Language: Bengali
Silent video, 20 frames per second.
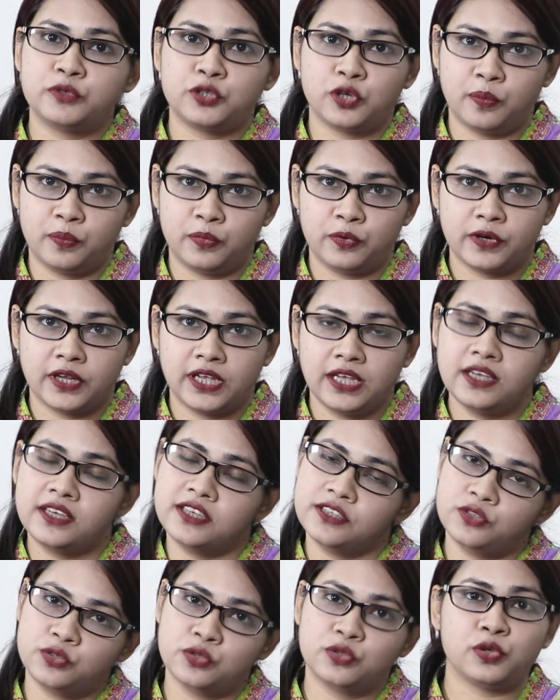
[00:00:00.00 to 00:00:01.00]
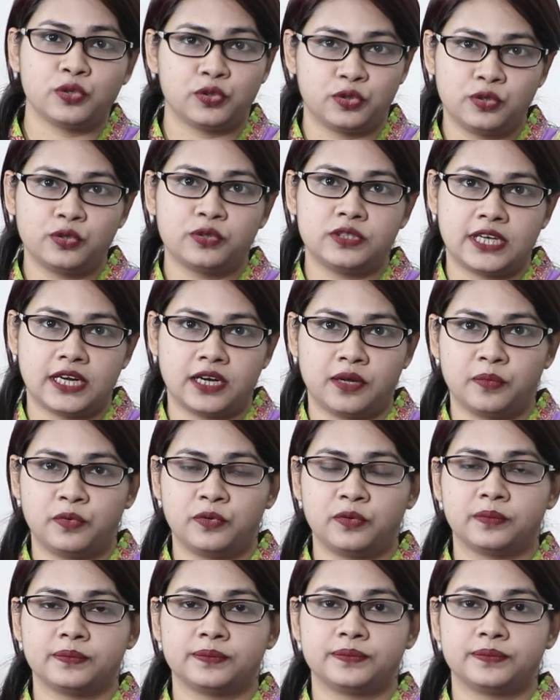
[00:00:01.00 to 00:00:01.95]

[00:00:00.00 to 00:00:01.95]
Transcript: সম্পর্কে কিছু তথ্য জানাবো